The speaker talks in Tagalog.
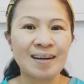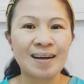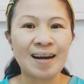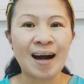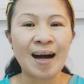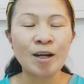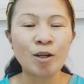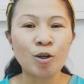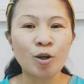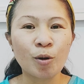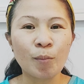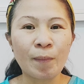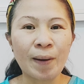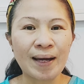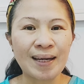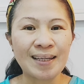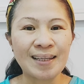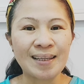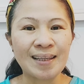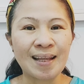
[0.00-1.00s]
lalong
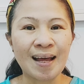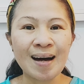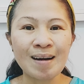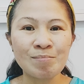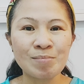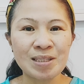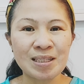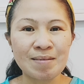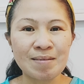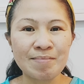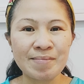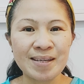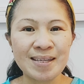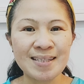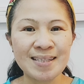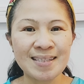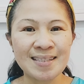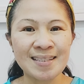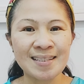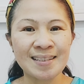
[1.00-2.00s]
ma-inlove si
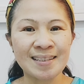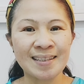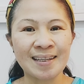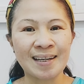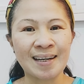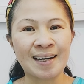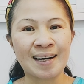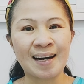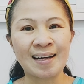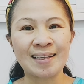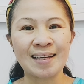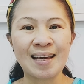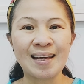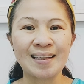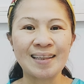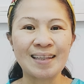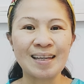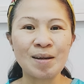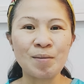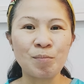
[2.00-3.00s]
mister at
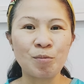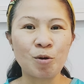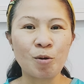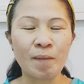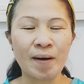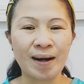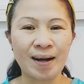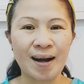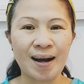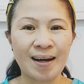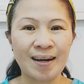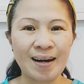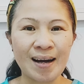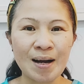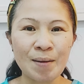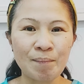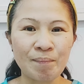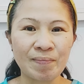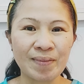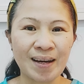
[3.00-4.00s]
hindi po
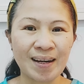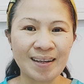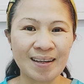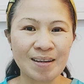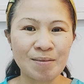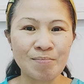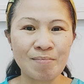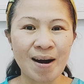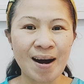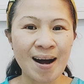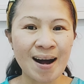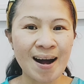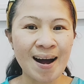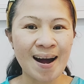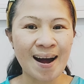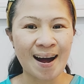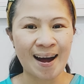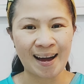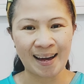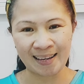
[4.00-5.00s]
maghanap ng
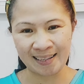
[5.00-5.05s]
iba.